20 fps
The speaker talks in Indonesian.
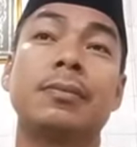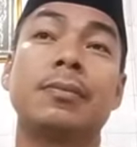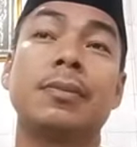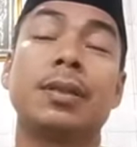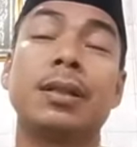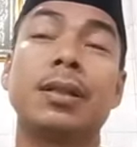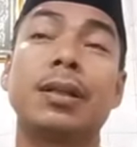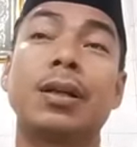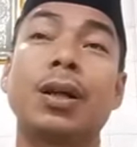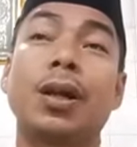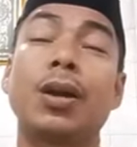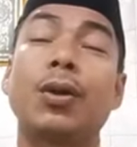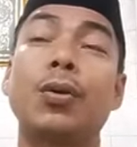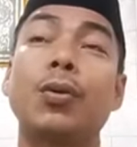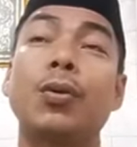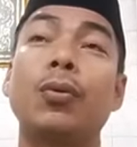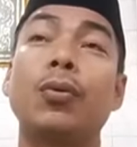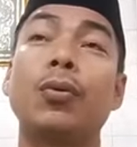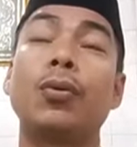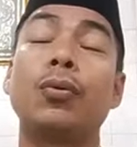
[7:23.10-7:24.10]
Jadi
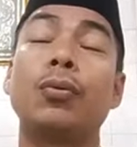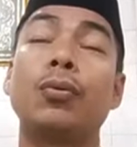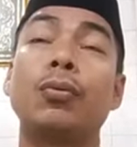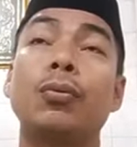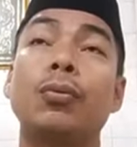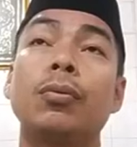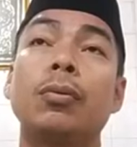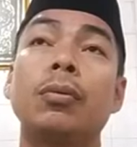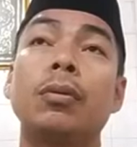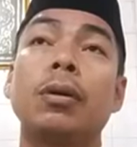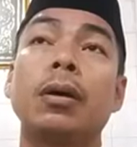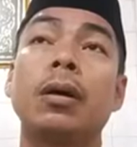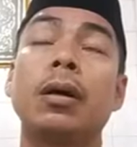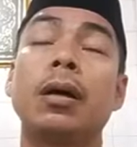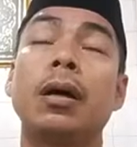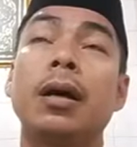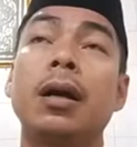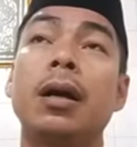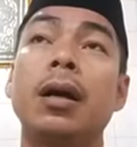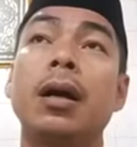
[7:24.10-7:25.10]
kalau
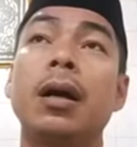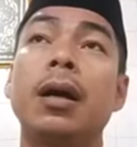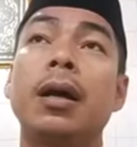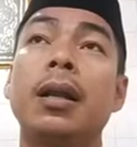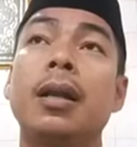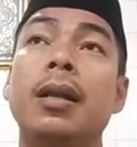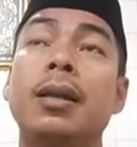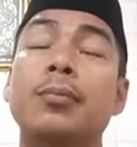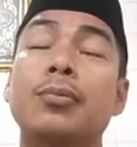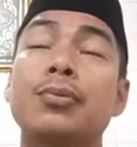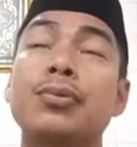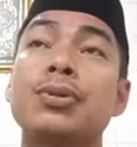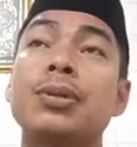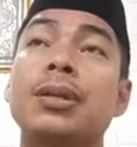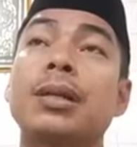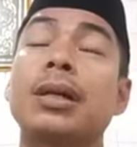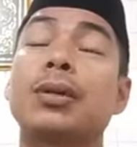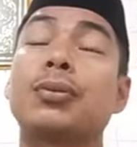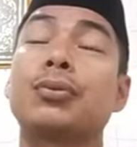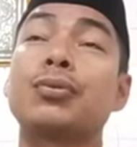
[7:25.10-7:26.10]
alarmu
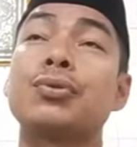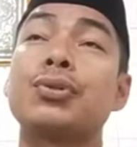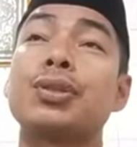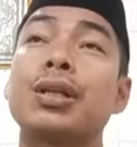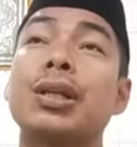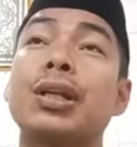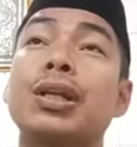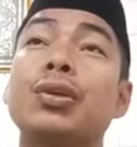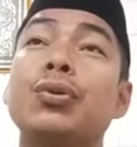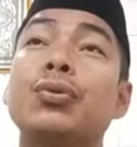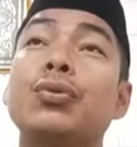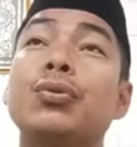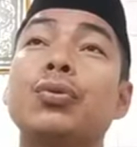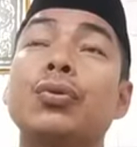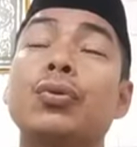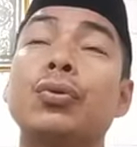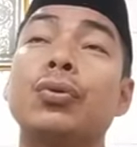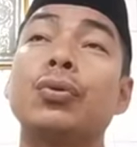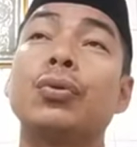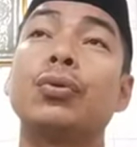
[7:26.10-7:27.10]
status
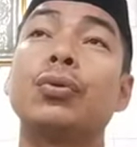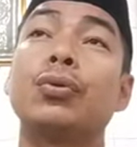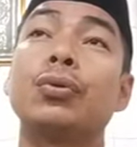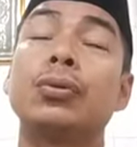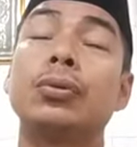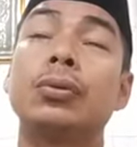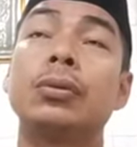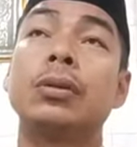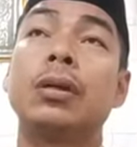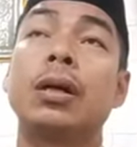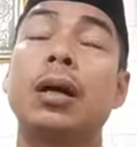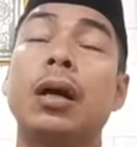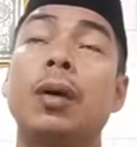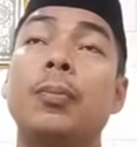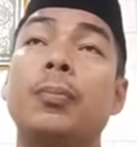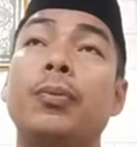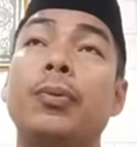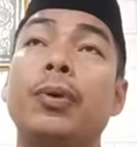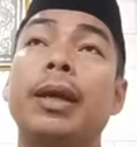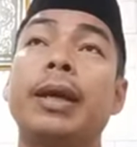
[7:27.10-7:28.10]
hinuku
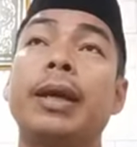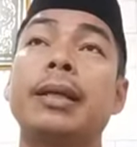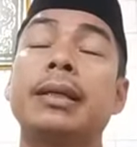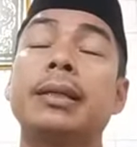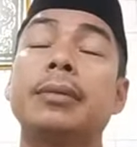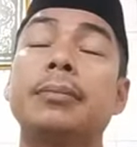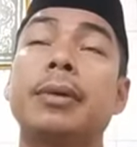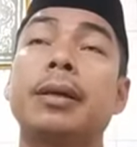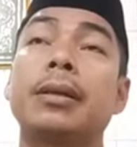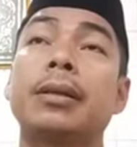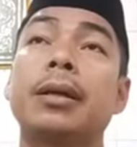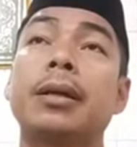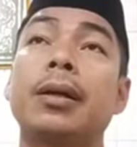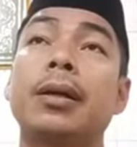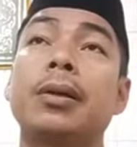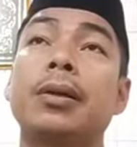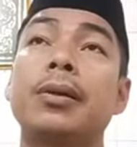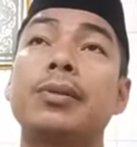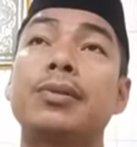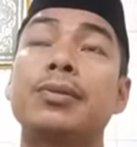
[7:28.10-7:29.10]
apalagi di mata
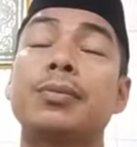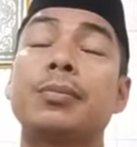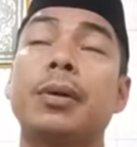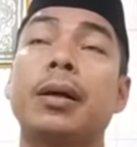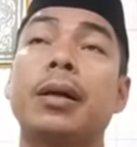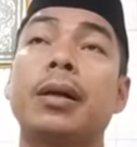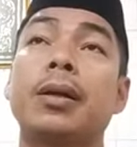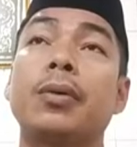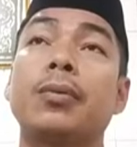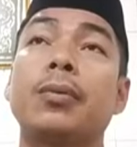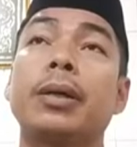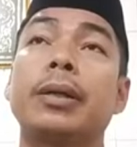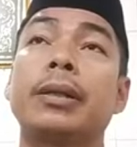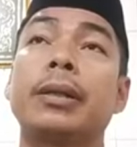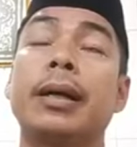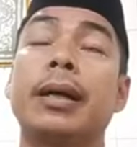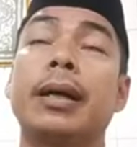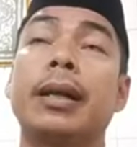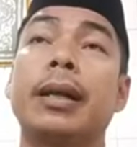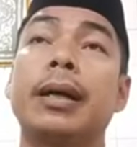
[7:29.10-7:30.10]
Allah Subhanahu wa
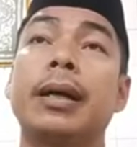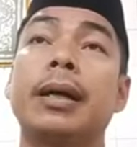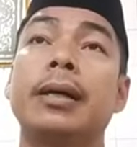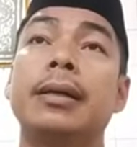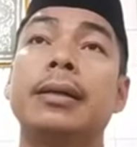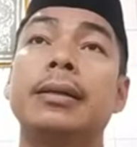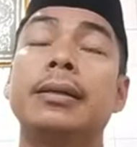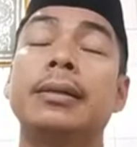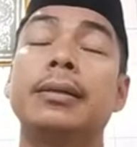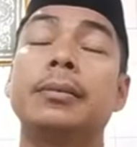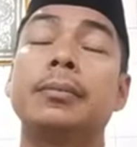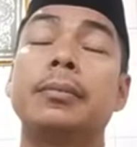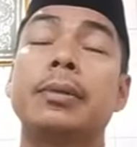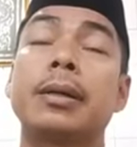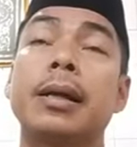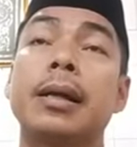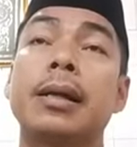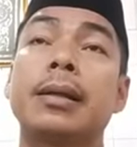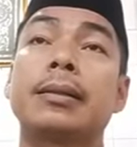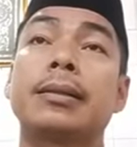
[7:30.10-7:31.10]
taala
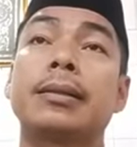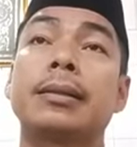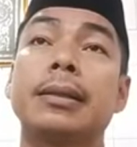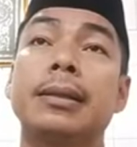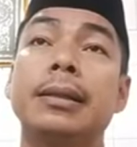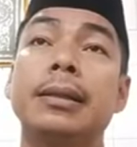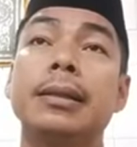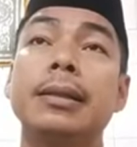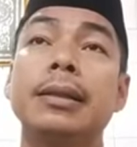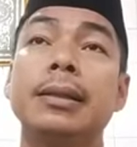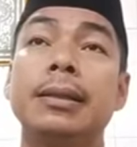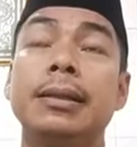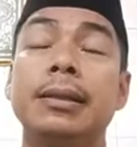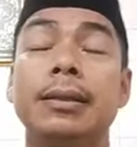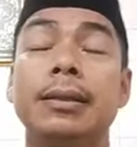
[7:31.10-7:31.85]
berarti